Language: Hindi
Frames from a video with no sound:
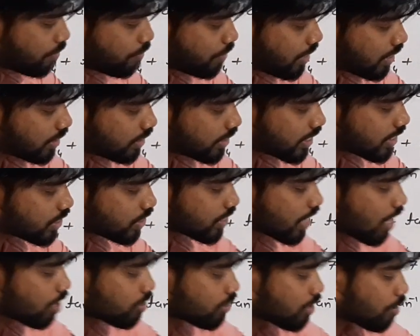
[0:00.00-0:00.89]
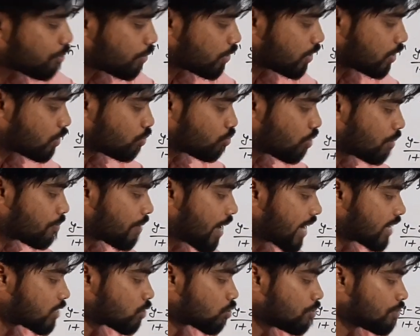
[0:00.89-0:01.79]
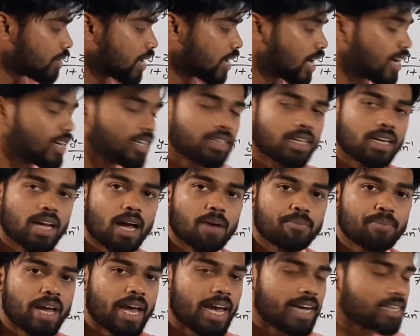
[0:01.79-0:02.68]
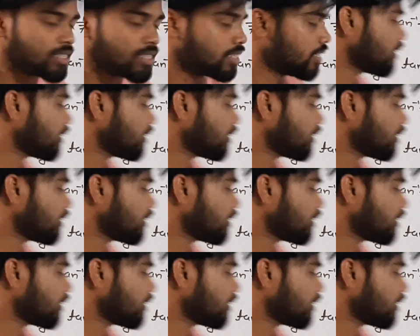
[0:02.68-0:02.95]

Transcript: लेकिन जस्ट क्या होता है अपोजिट वन बाय एक्स को हम क्या लिखते हैं यहाँ पे एक्स